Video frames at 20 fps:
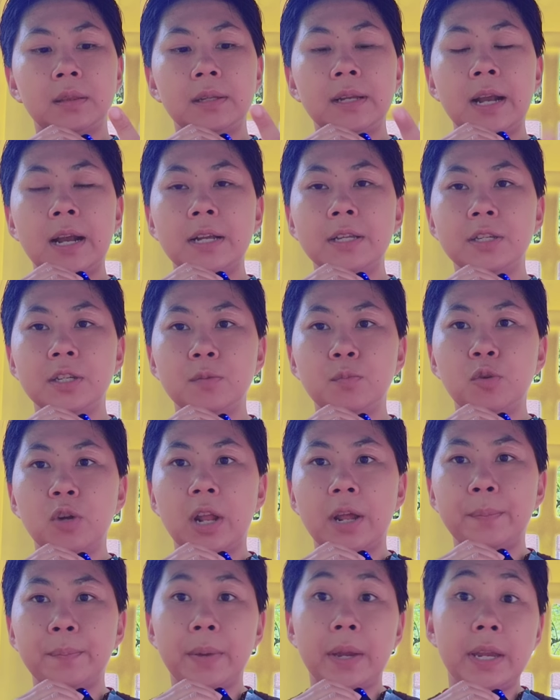gaji
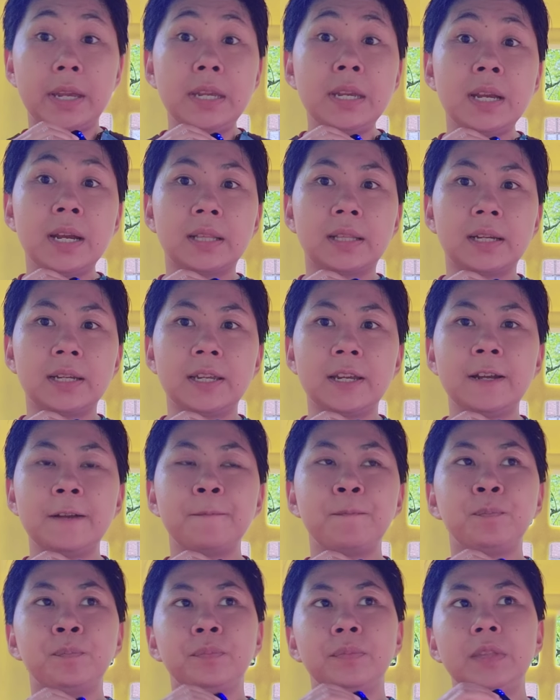bulan Mei katanya
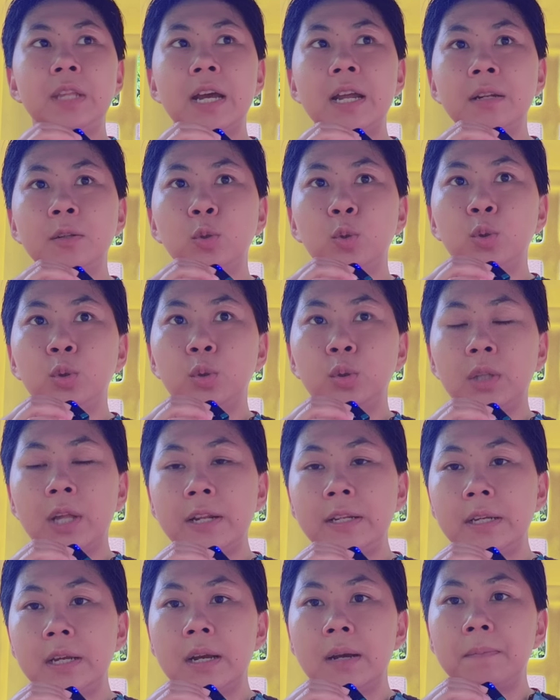dan
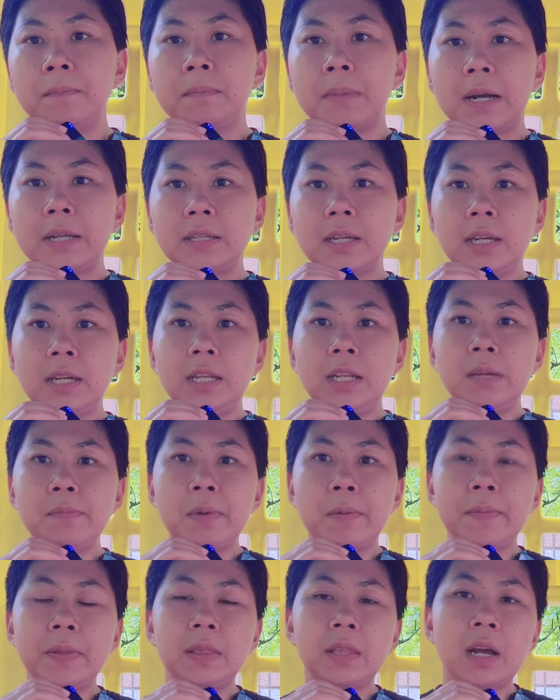tuntutannya mbaknya ini
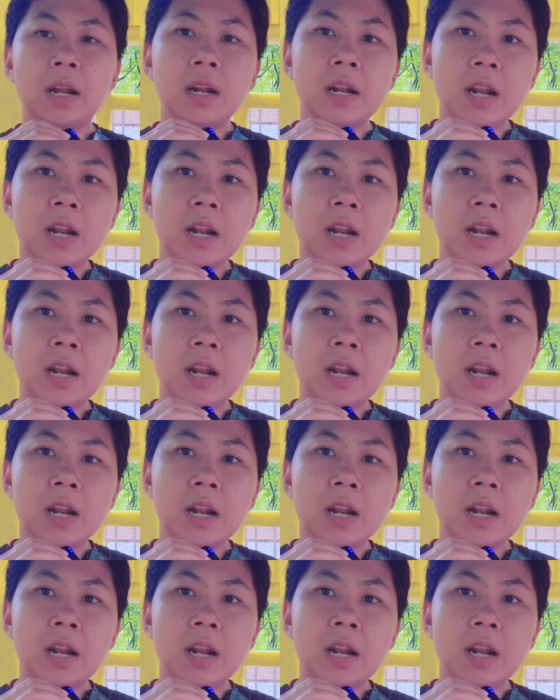meminta